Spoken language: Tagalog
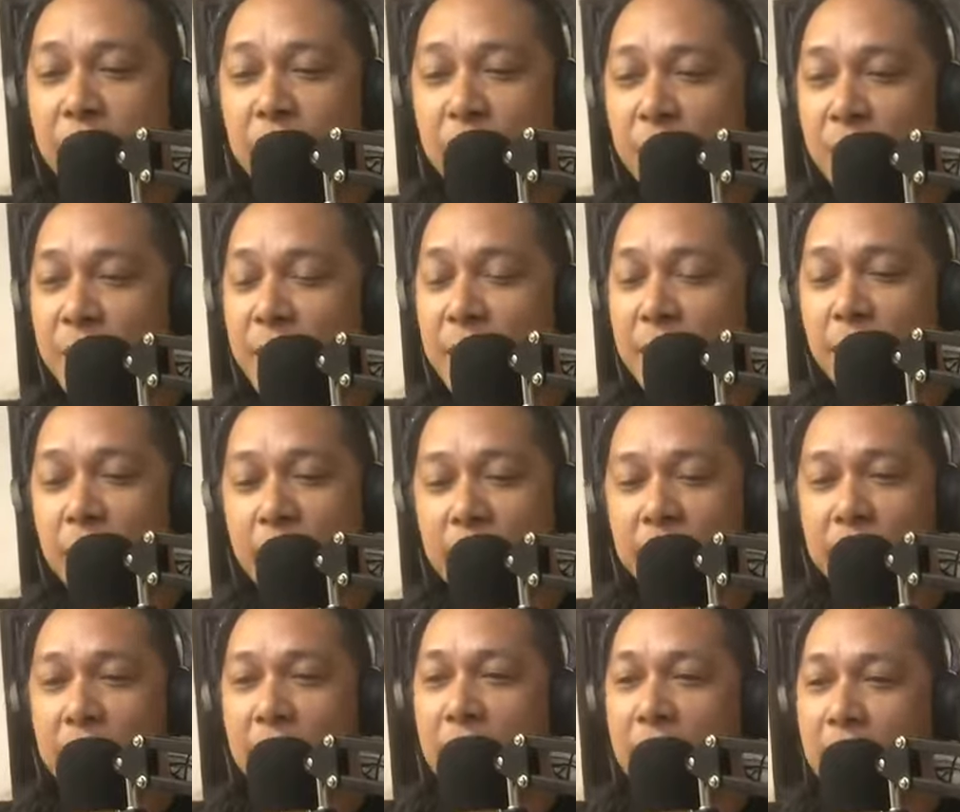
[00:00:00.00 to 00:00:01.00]
before that,
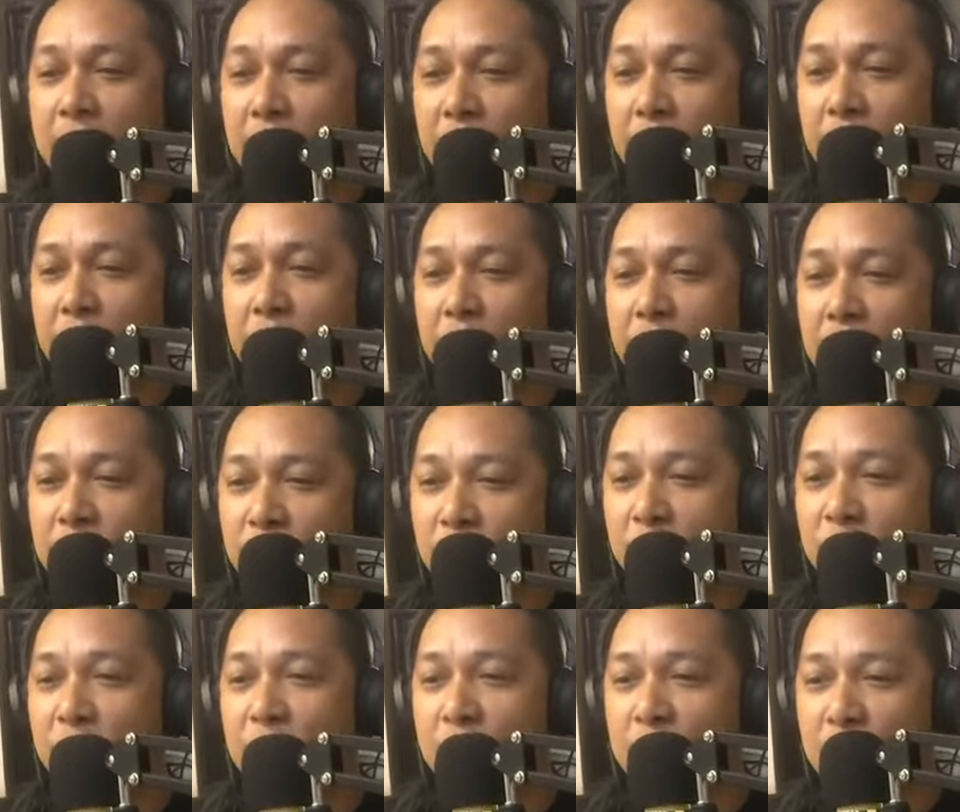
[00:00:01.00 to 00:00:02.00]
Besh, uh, my next
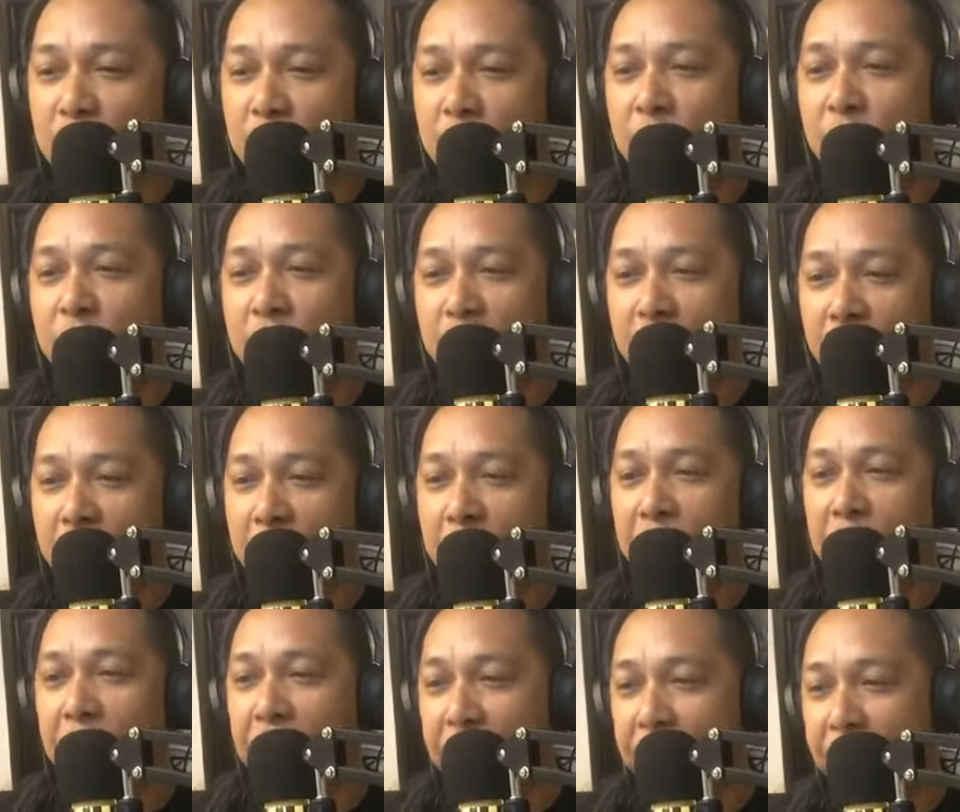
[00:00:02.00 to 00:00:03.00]
song ah, would be
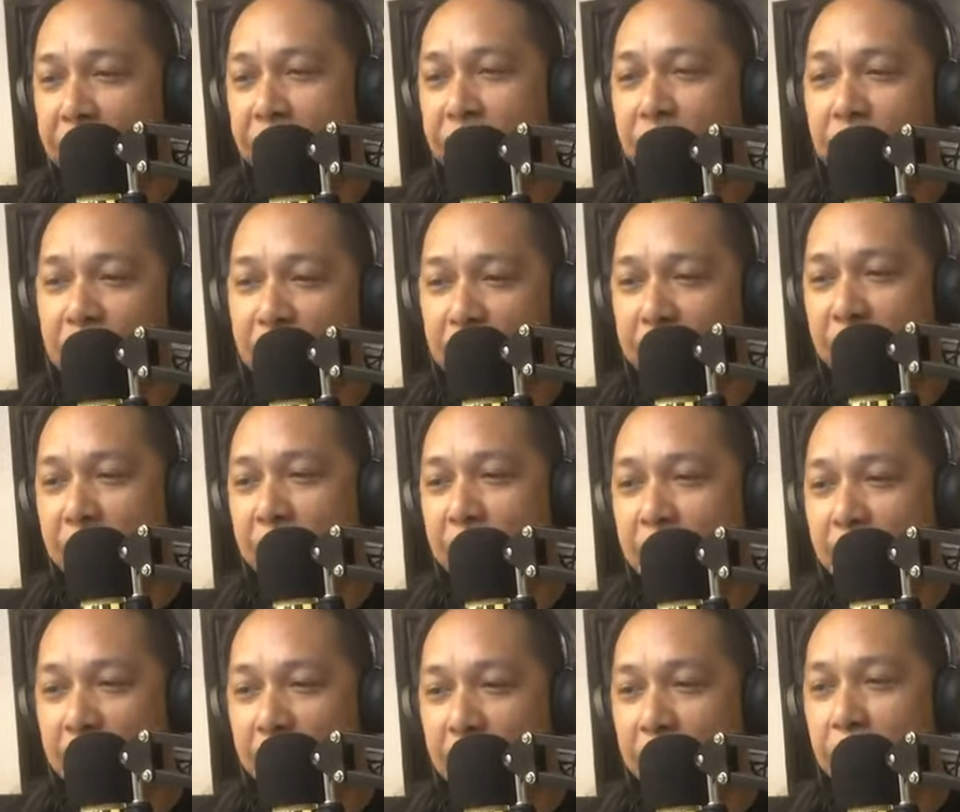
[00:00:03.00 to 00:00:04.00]
uh, from
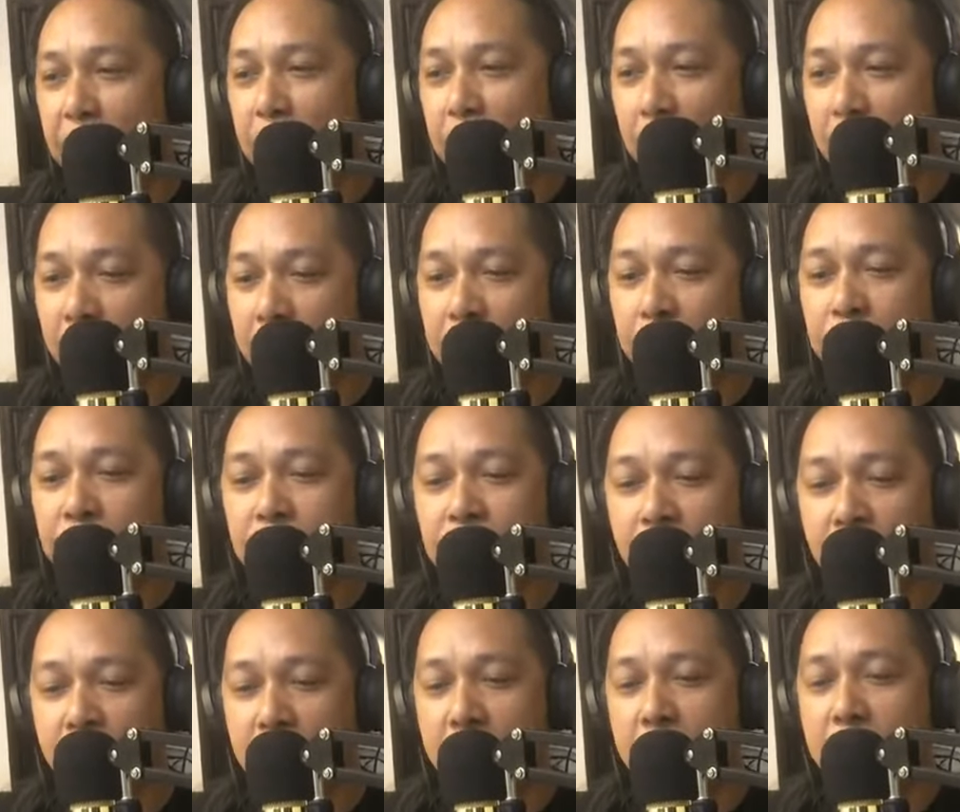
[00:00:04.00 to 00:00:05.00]
uh,
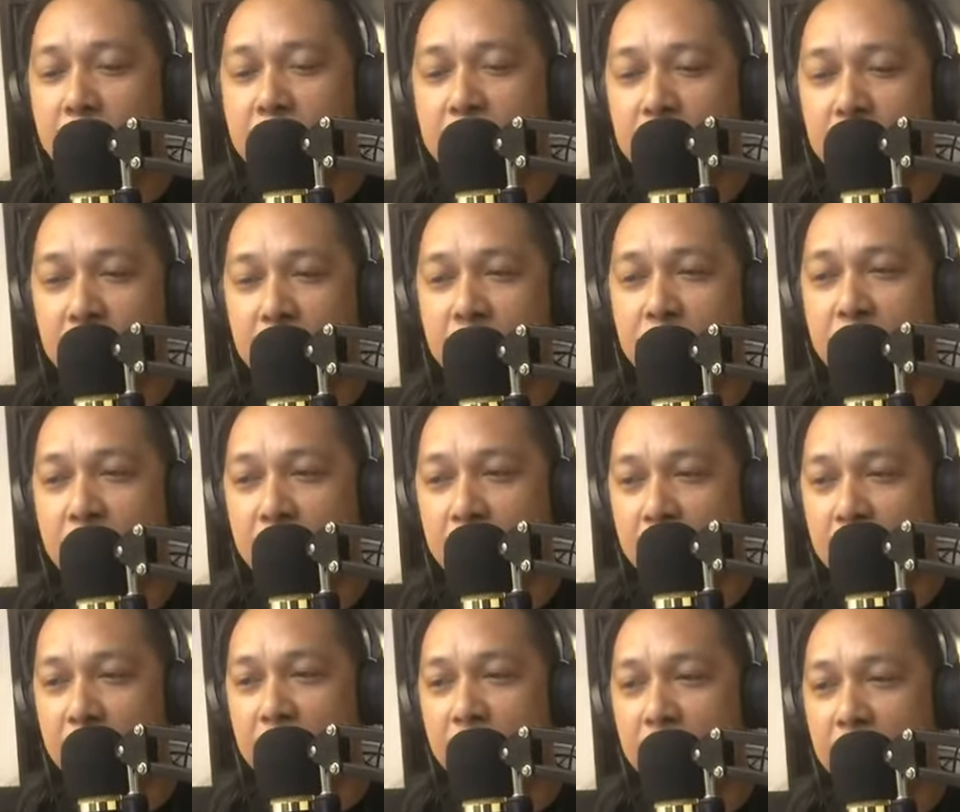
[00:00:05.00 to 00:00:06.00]
kaning